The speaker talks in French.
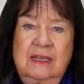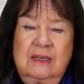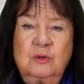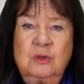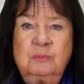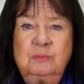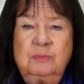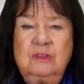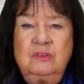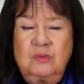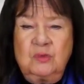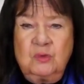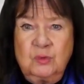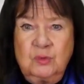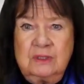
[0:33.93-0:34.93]
Aujourd'hui,
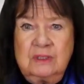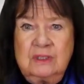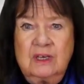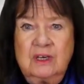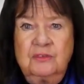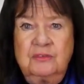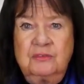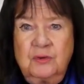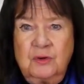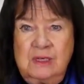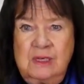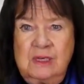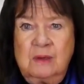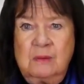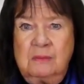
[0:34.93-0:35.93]
il pourrait y avoir un
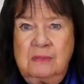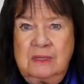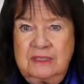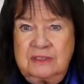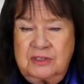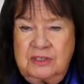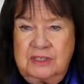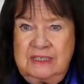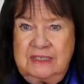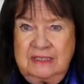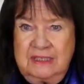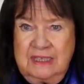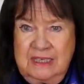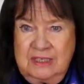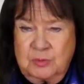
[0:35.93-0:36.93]
engagement militaire
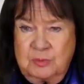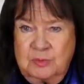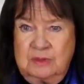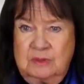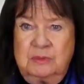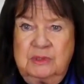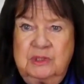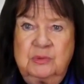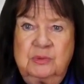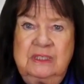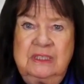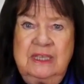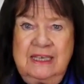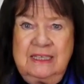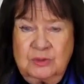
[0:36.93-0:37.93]
total de l'OTAN
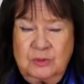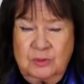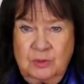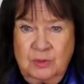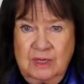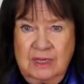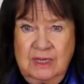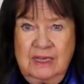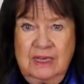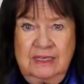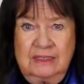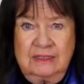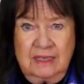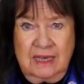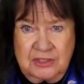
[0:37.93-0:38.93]
contre la Russie.
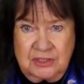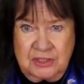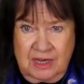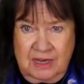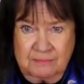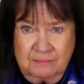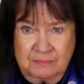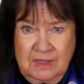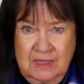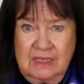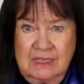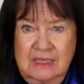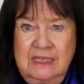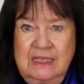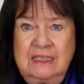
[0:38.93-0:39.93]
Cela
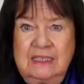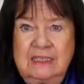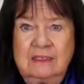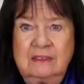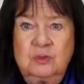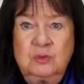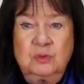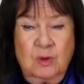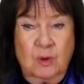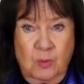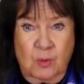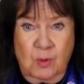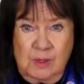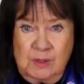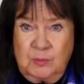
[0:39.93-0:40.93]
mènerait
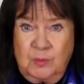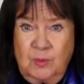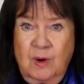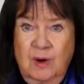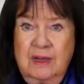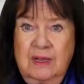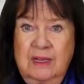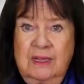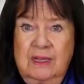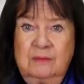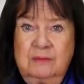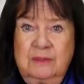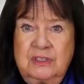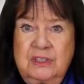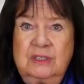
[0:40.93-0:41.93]
immédiatement à une guerre
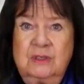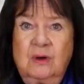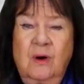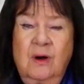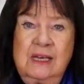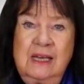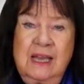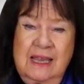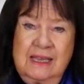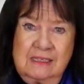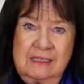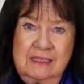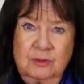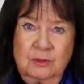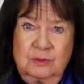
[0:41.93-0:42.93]
mondiale et
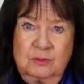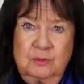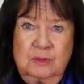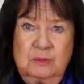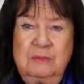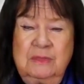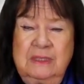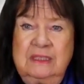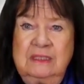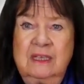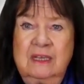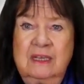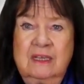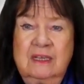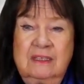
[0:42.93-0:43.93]
évidemment à
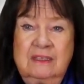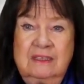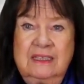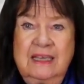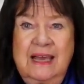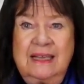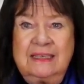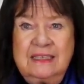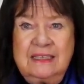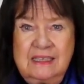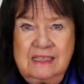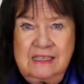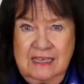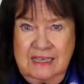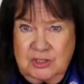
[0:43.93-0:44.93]
l'annihilation de
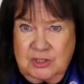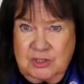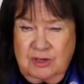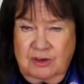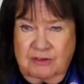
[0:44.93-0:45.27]
l'humanité.